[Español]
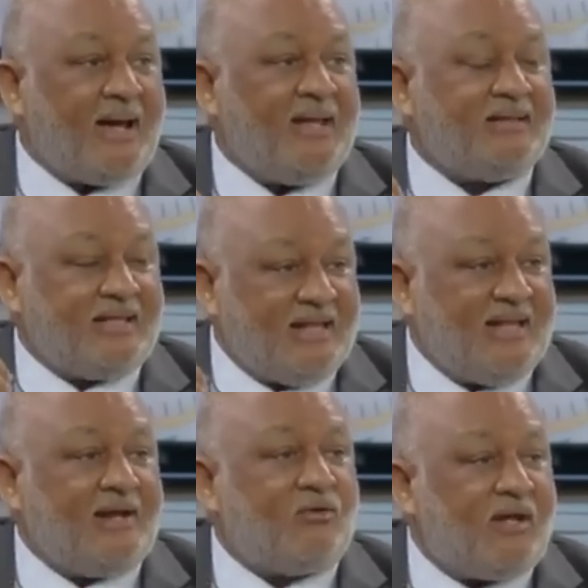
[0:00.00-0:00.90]
para
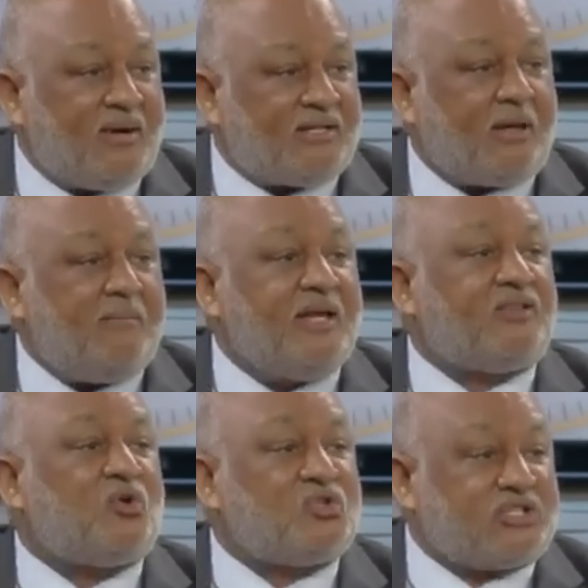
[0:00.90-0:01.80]
tener un
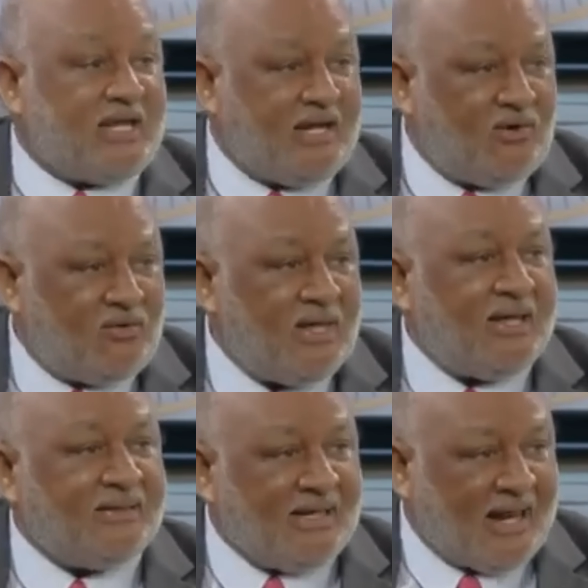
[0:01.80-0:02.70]
levantamiento
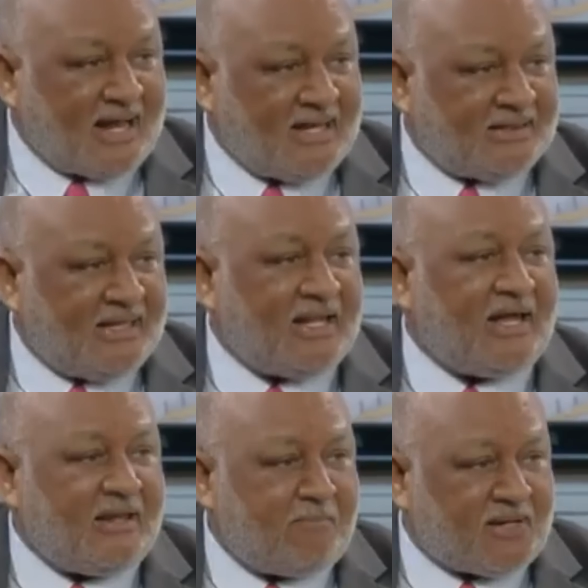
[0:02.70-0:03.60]
serio de la
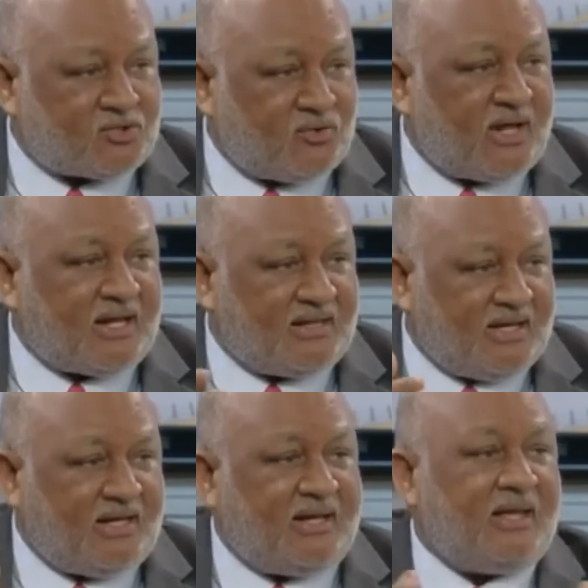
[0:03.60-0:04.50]
cantidad de
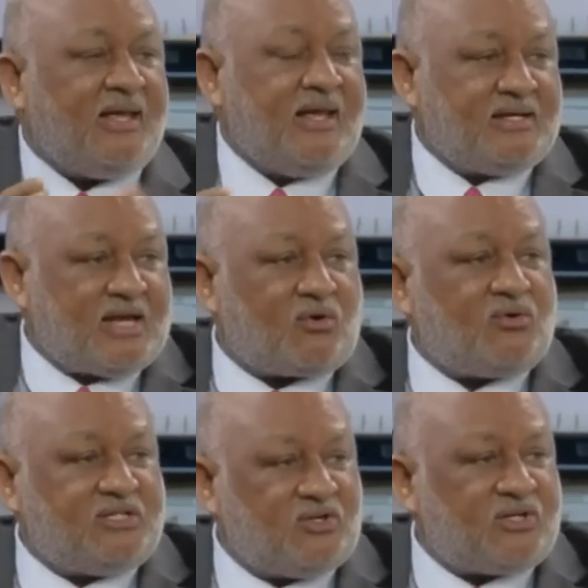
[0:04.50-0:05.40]
personas que tienen
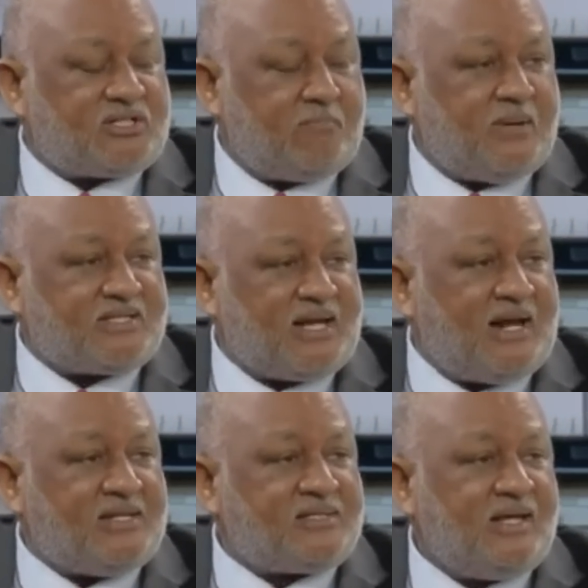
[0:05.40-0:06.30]
esas condiciones
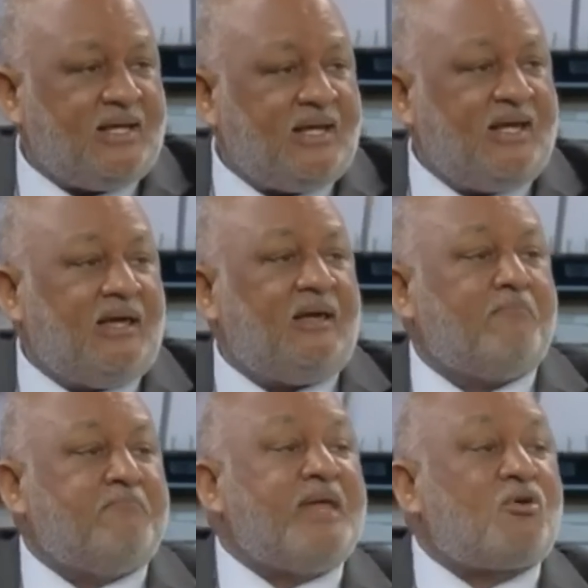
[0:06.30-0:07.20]
especiales
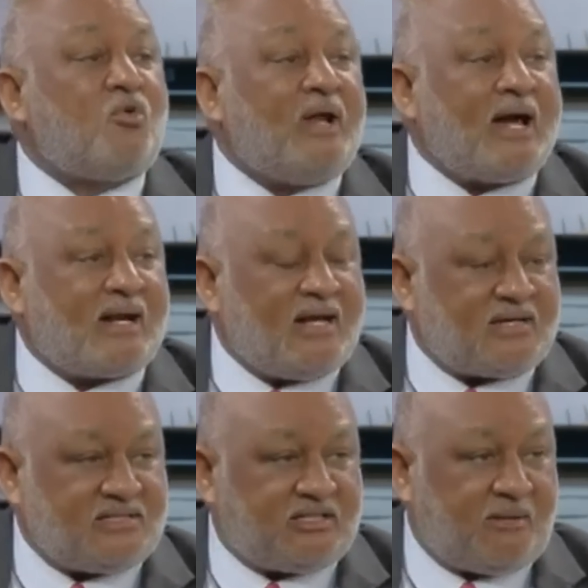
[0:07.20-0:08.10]
y
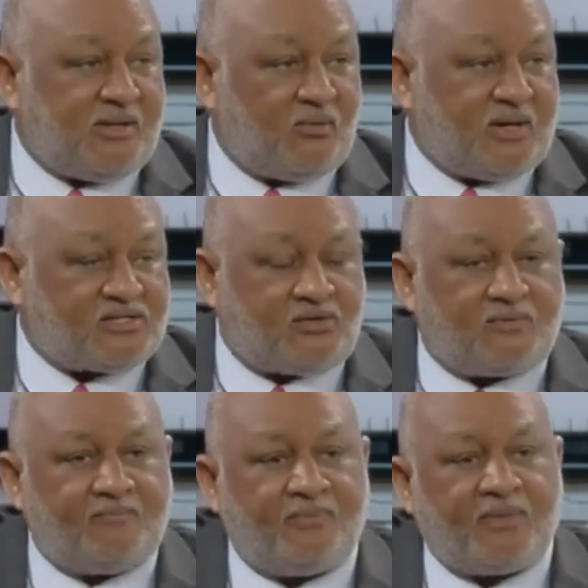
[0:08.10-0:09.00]
vincularlas al sistema de
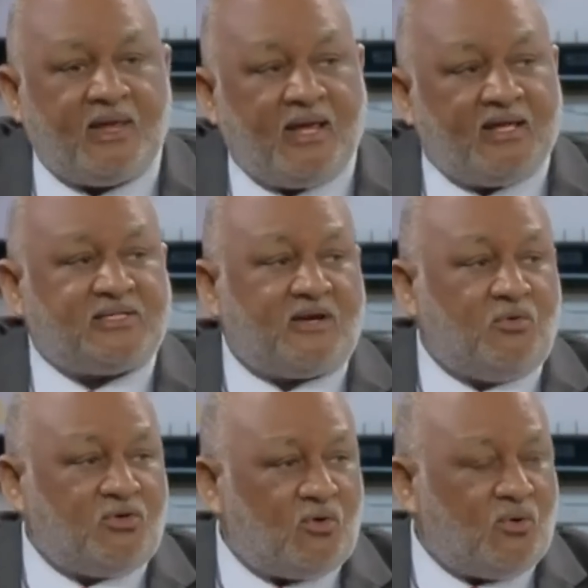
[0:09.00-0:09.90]
educación.
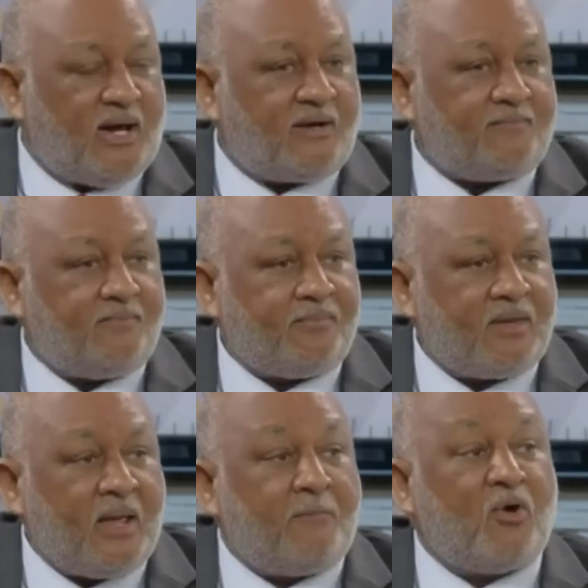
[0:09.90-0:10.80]
En segundo lugar,
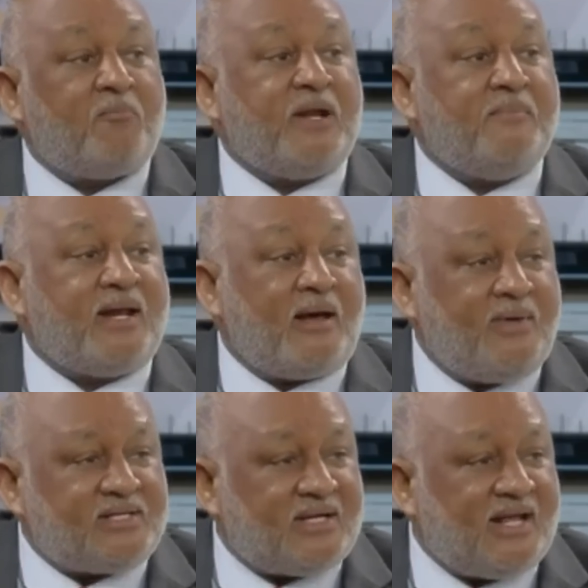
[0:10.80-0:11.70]
por
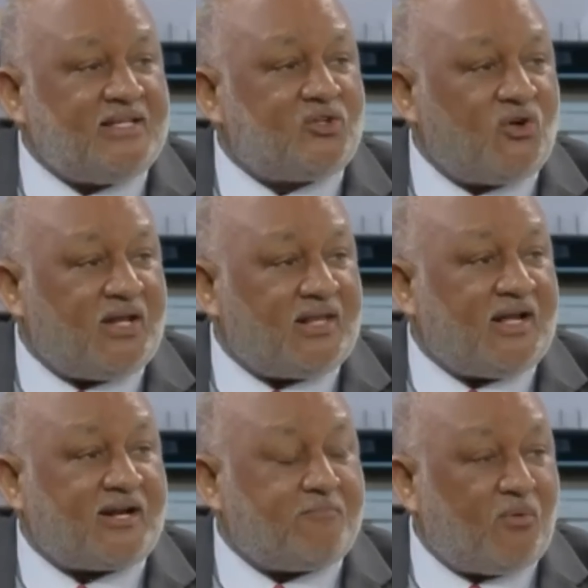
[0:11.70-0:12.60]
primera vez en la
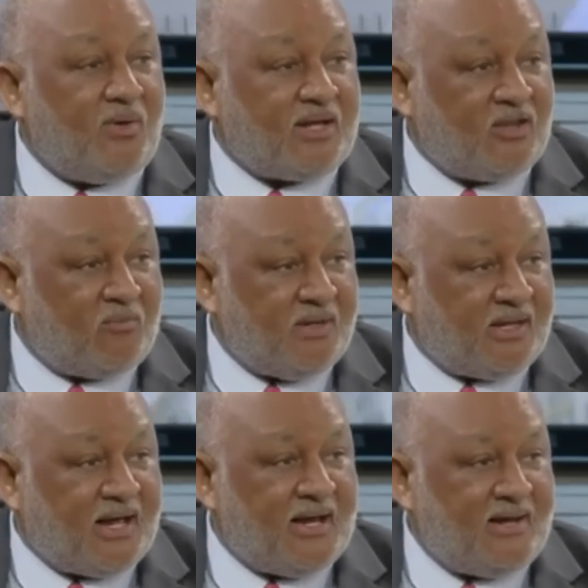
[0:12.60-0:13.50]
historia de la República
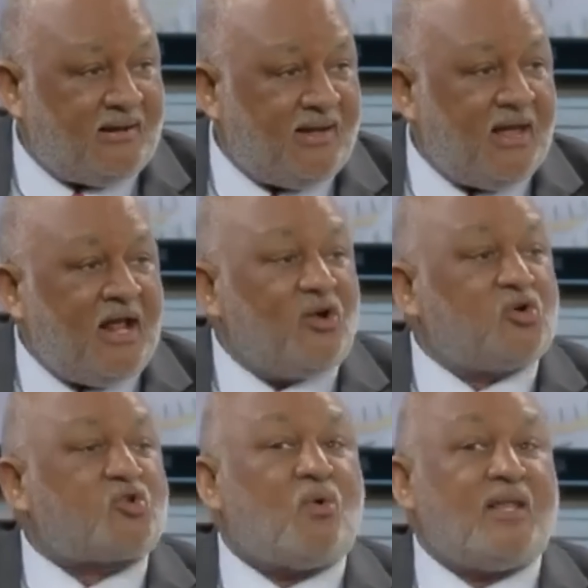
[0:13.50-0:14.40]
Dominicana,
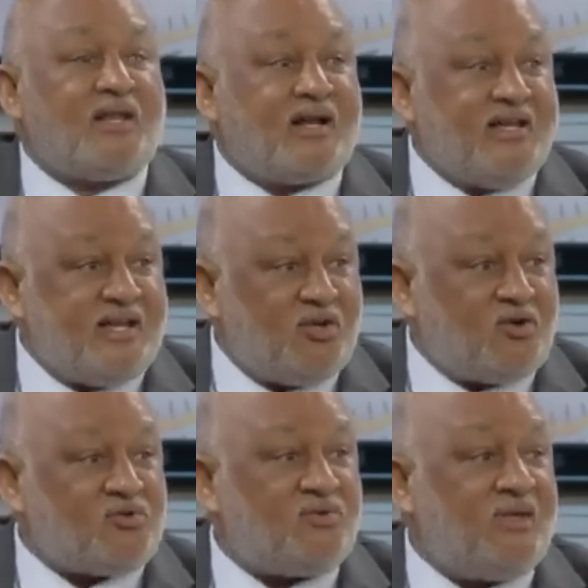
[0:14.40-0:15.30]
los
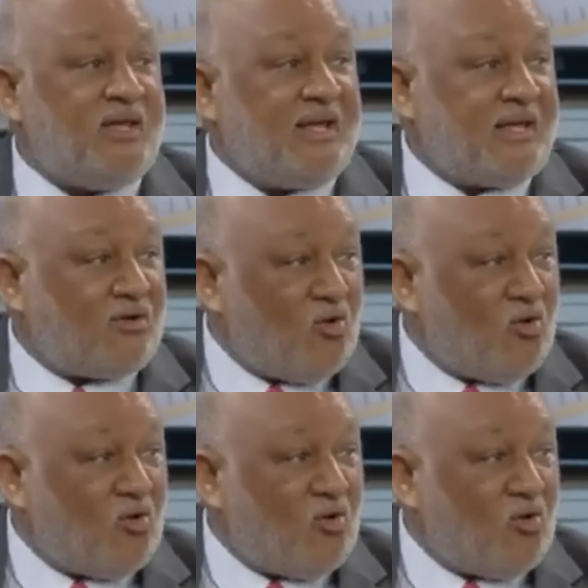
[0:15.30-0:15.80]
cuadernillos